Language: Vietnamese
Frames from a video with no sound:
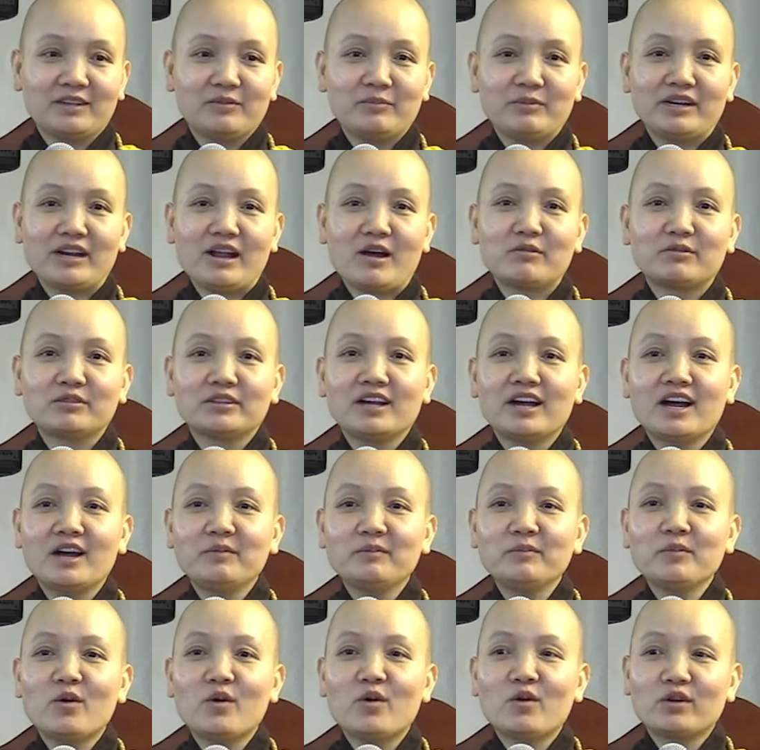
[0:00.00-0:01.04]
Thì mình học cho
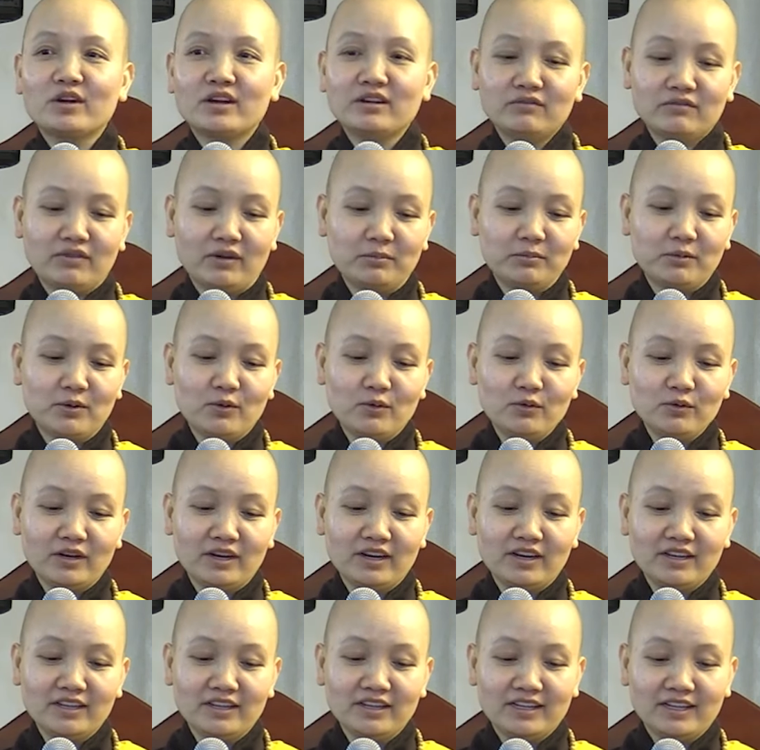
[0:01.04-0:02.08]
hết bộ kinh pháp cú
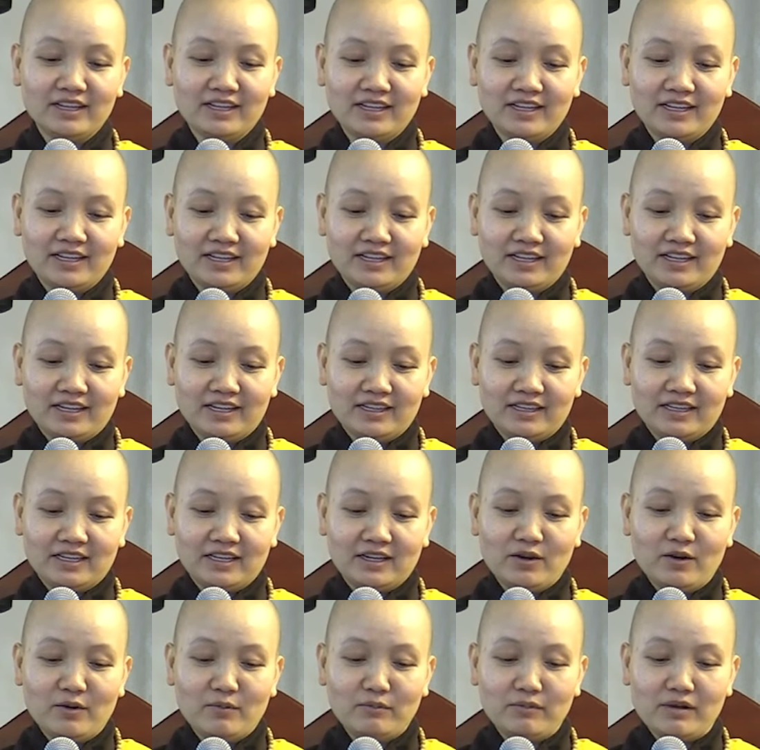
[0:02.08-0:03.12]
này đi.
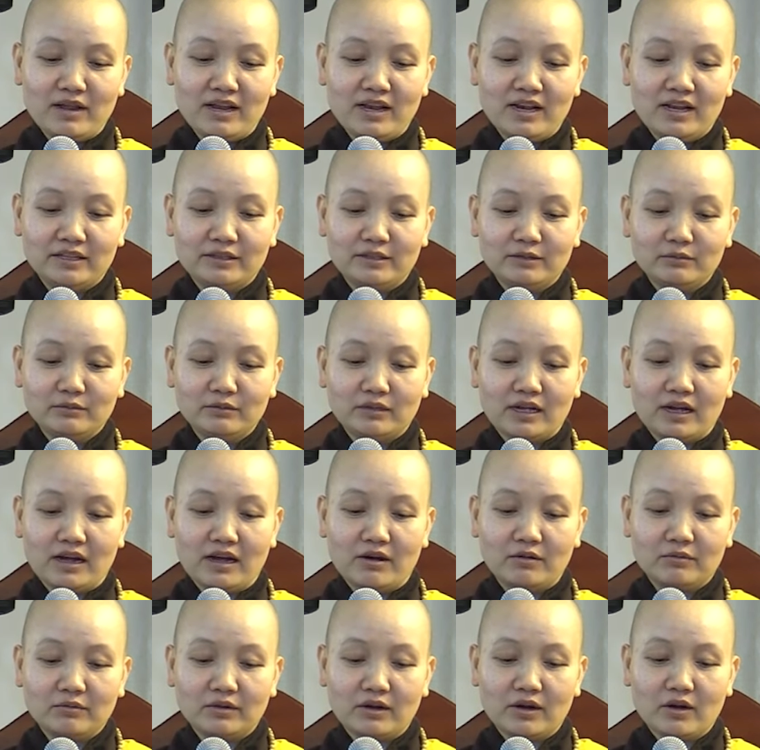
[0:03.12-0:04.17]
Thì hôm nay là chúng ta
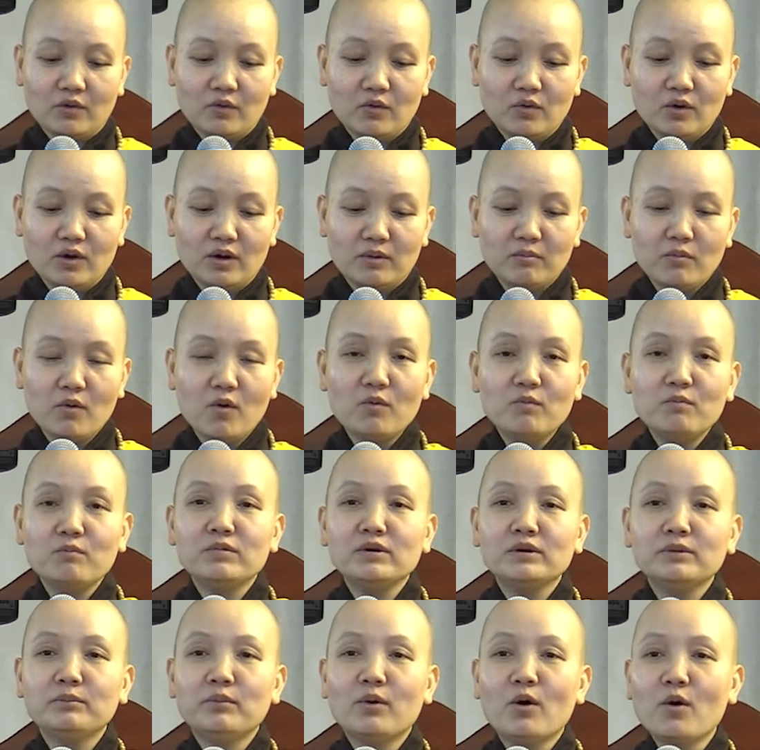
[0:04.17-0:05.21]
học câu
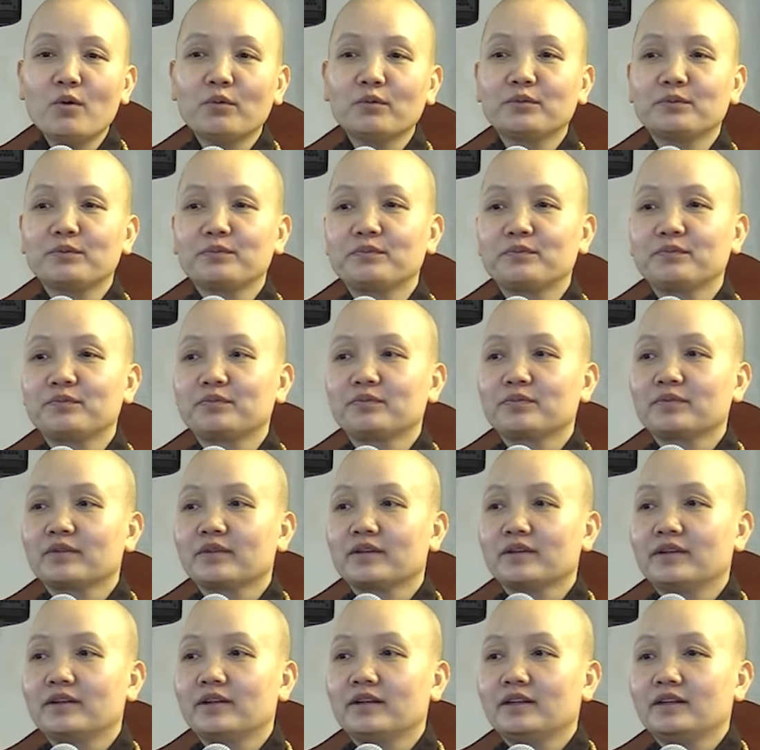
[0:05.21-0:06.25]
bốn mươi mốt.
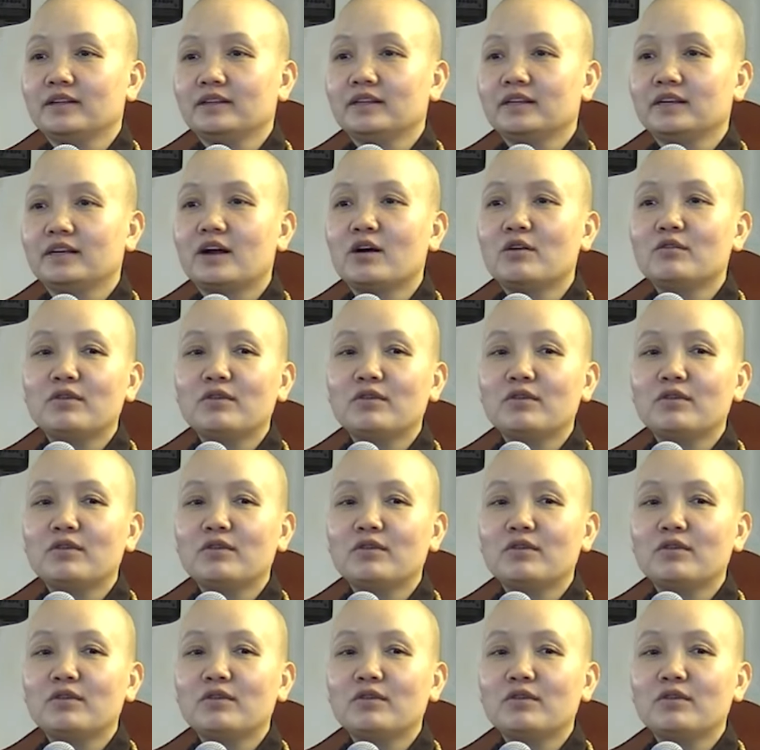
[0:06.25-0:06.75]
Thì